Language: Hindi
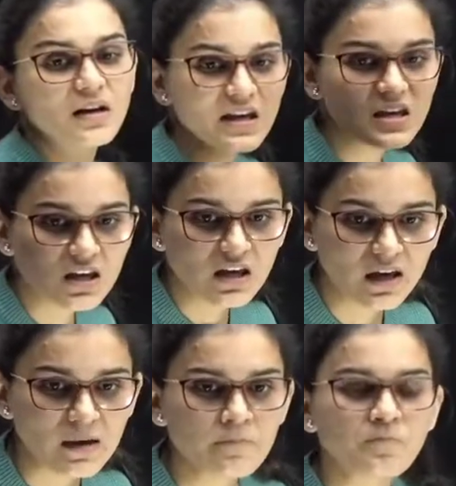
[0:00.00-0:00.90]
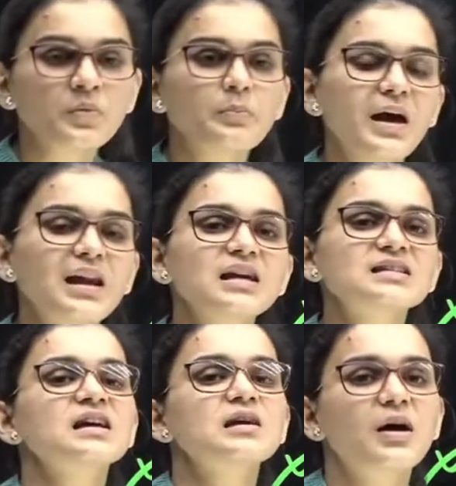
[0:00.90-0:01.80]
नहीं की है पहले
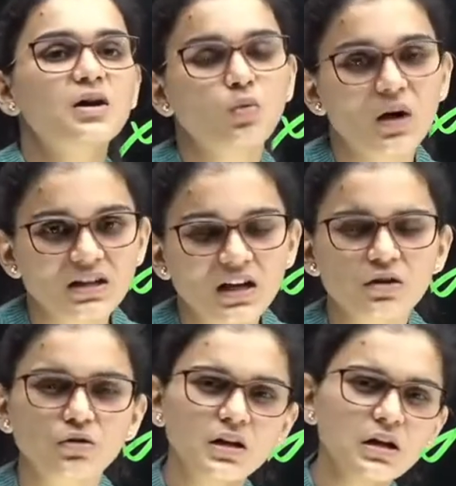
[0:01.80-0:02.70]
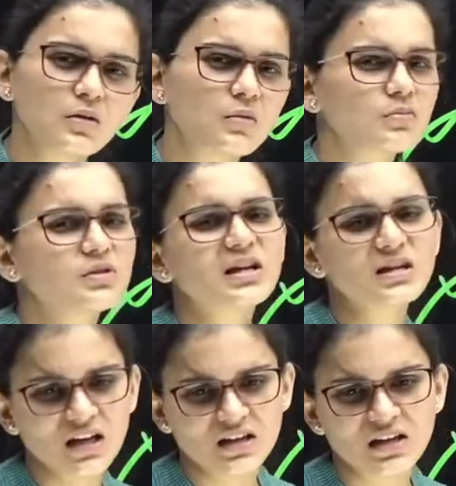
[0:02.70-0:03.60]
ऐसा एक बार हुआ था कि इन्होंने
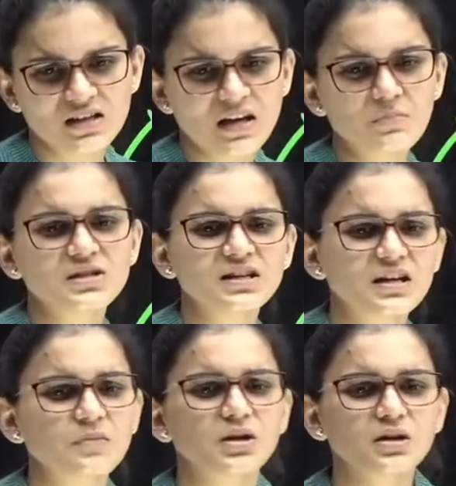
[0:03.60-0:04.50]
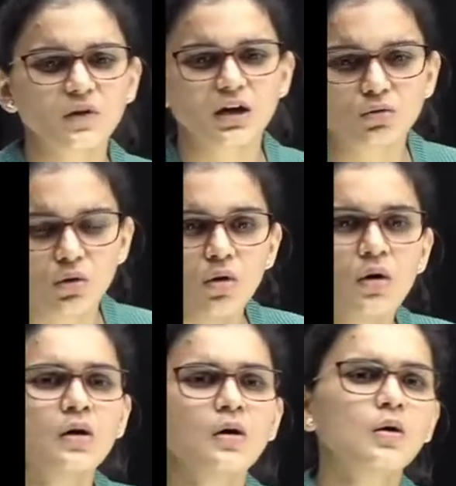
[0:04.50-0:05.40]
देने दिया था एग्जाम सीटेट अपियरिंग वालों को
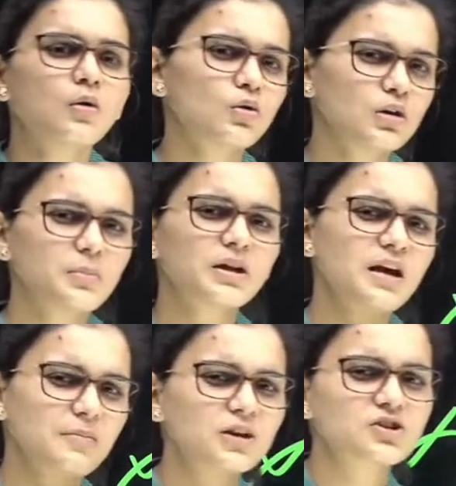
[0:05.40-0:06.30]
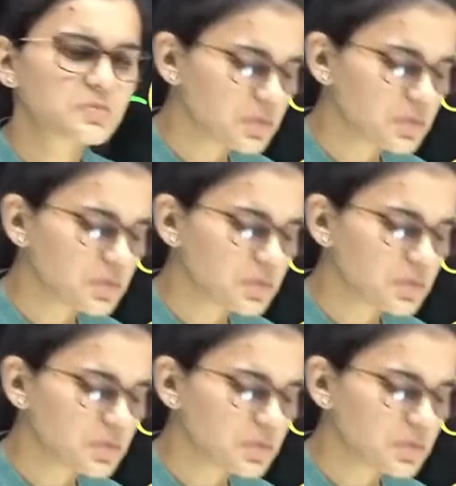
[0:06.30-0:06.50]
रोल नंबर या एप्लीकेशन